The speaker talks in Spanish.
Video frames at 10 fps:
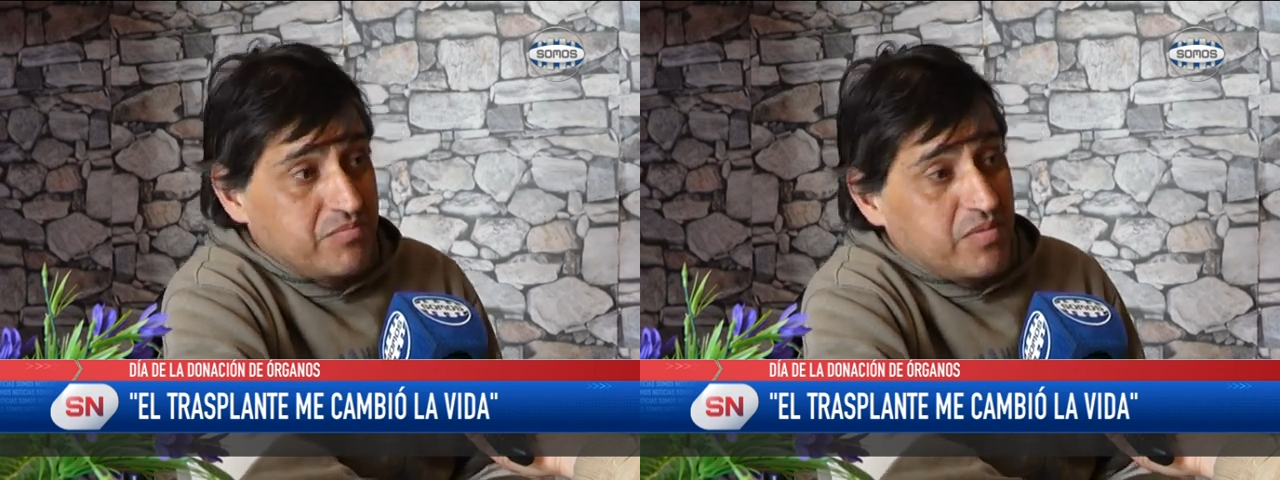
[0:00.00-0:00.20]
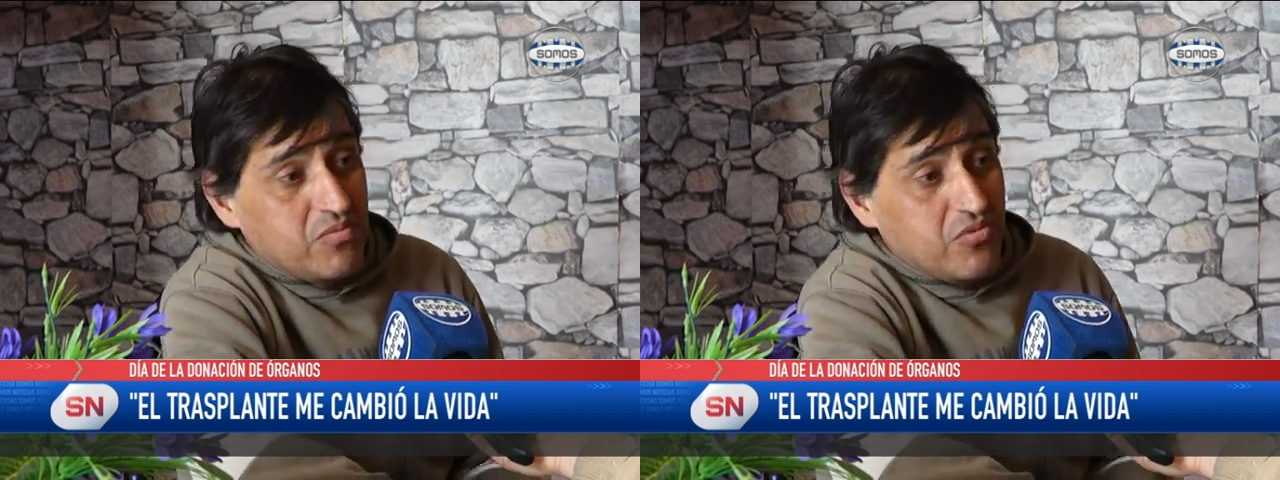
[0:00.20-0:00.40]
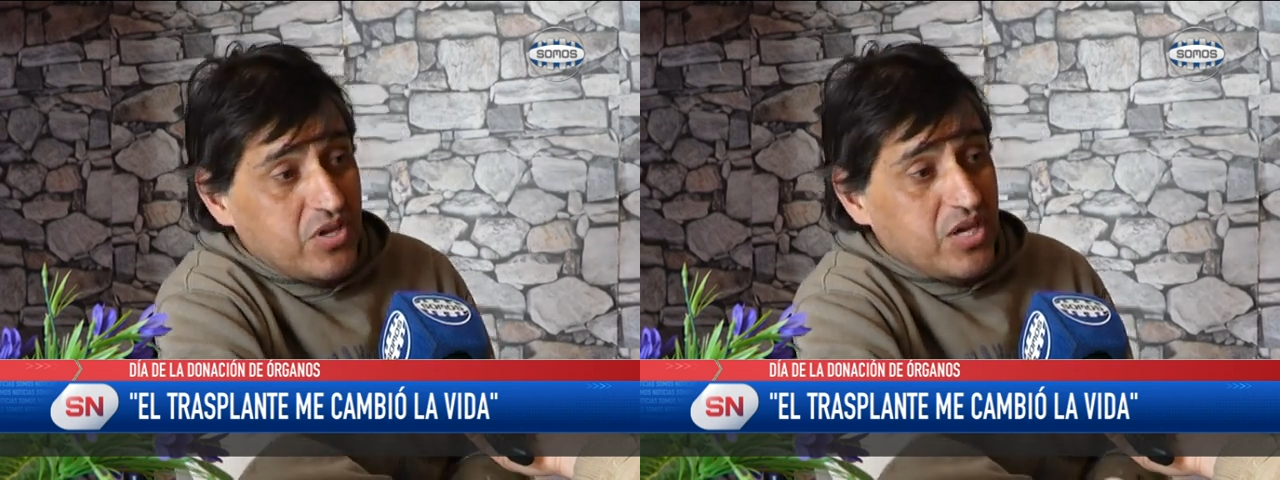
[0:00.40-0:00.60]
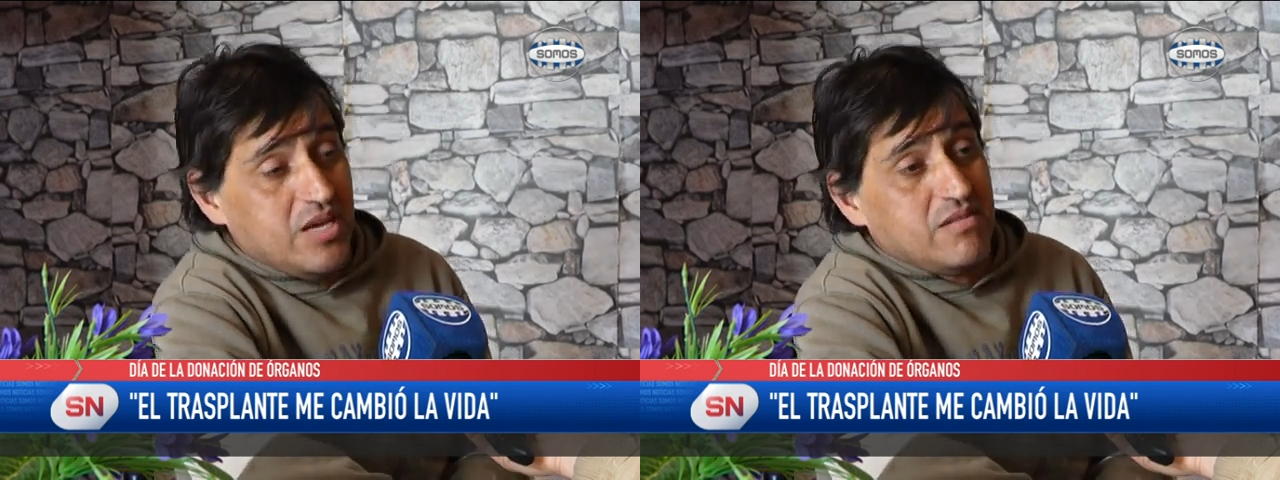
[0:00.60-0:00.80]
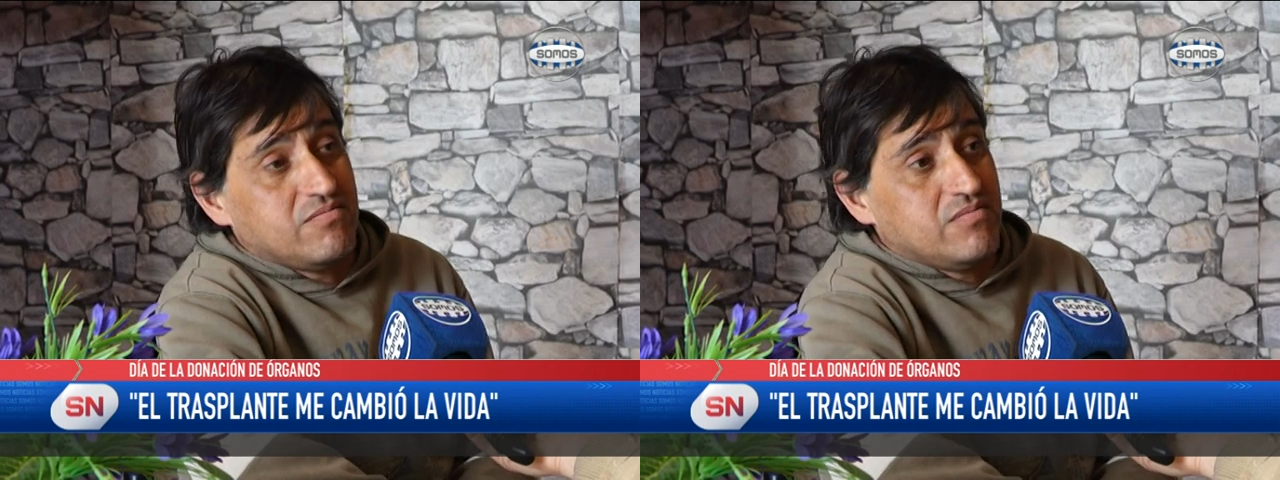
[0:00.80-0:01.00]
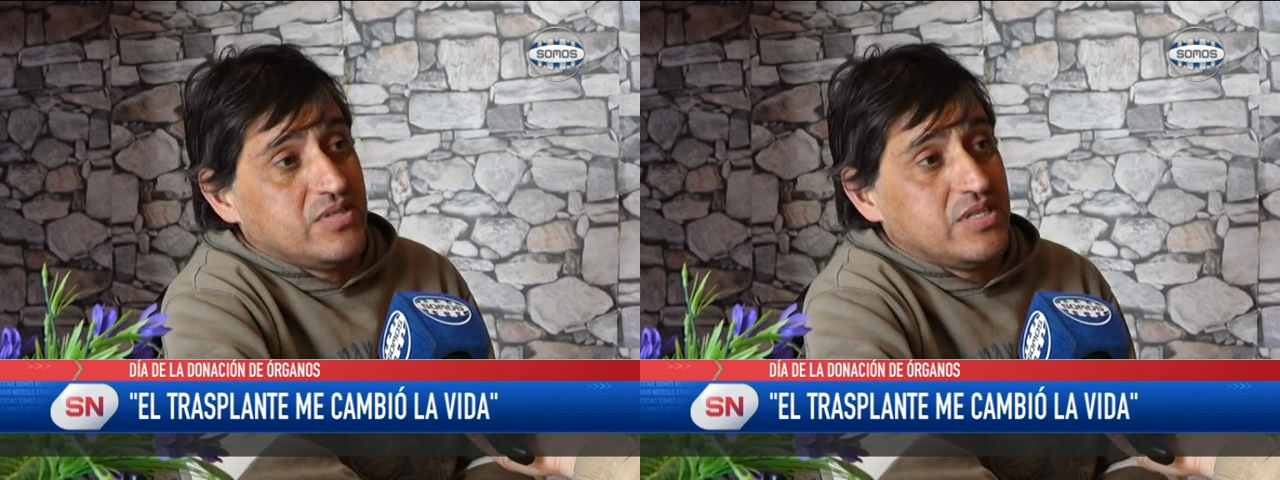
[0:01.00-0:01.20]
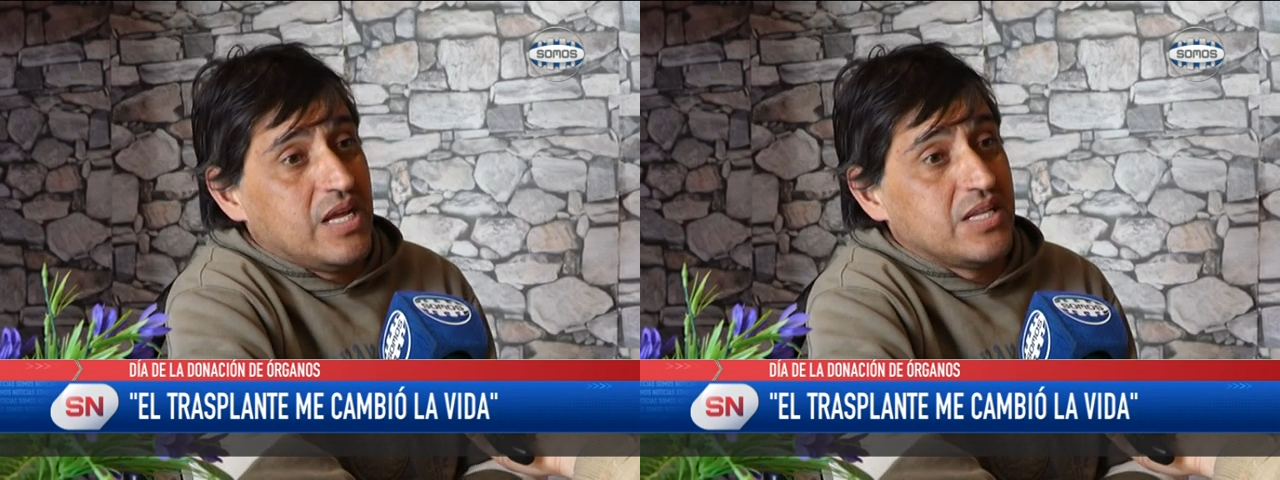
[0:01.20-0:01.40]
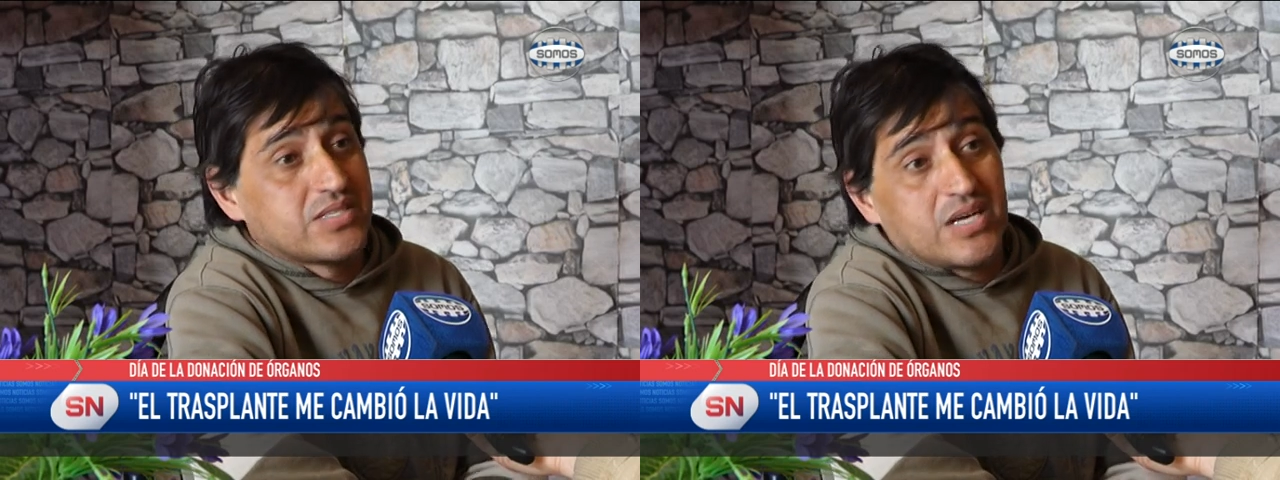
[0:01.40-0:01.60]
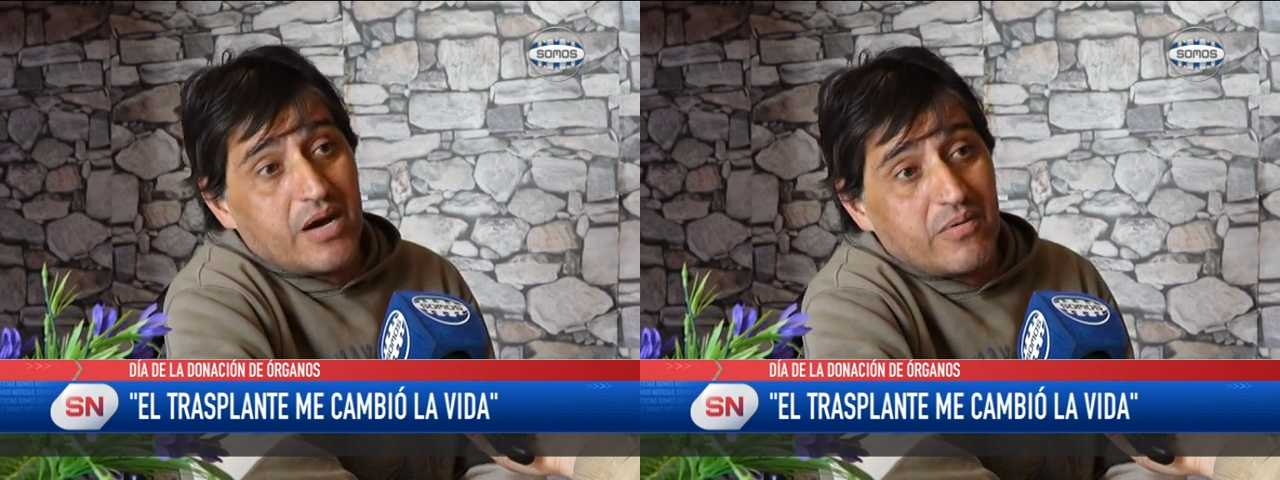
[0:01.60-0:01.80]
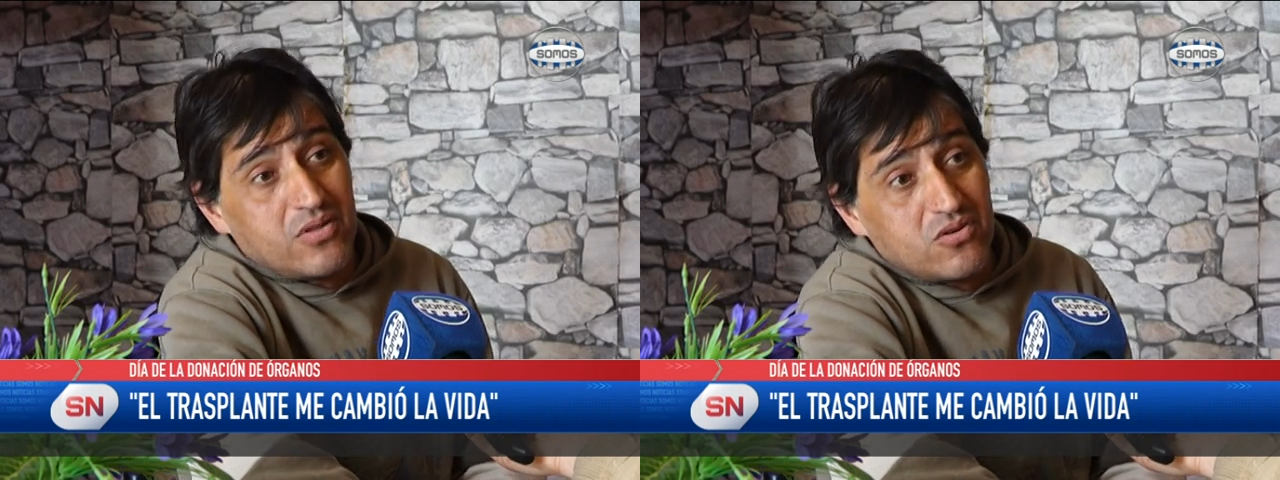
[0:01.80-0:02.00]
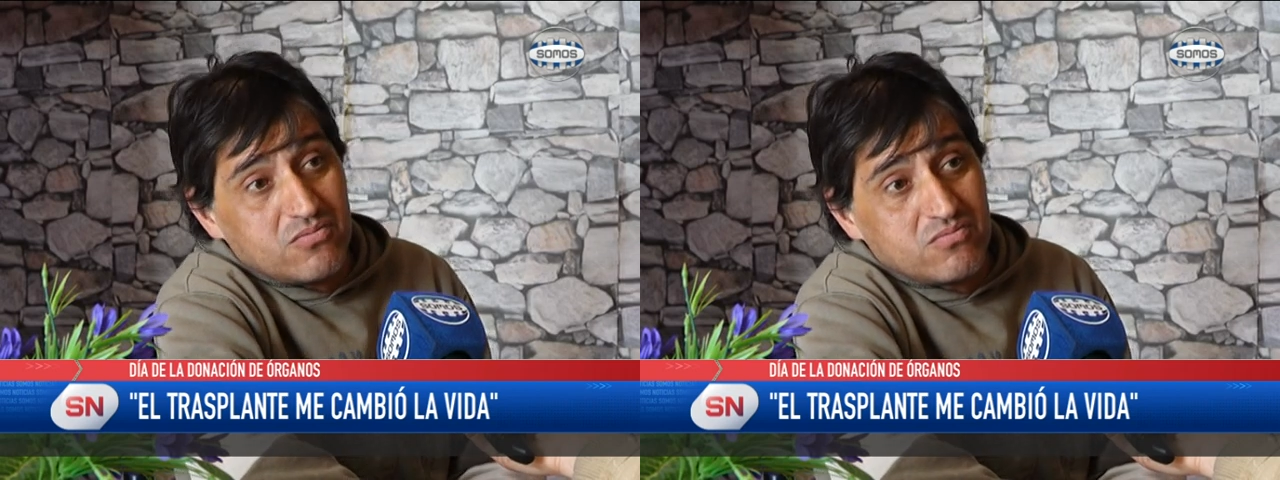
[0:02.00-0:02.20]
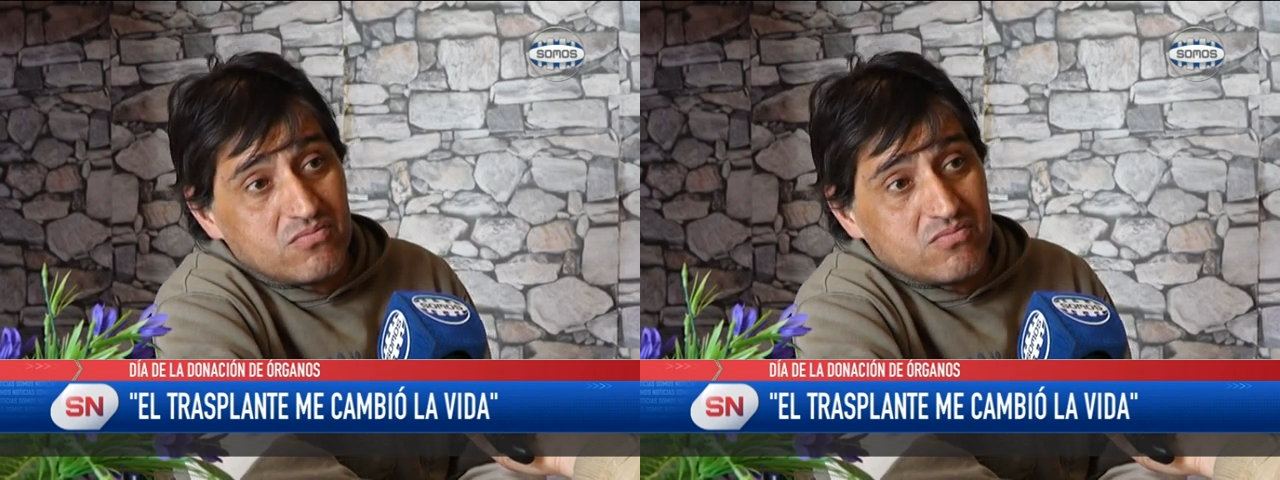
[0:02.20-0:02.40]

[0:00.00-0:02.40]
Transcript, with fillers: mismo día y el sábado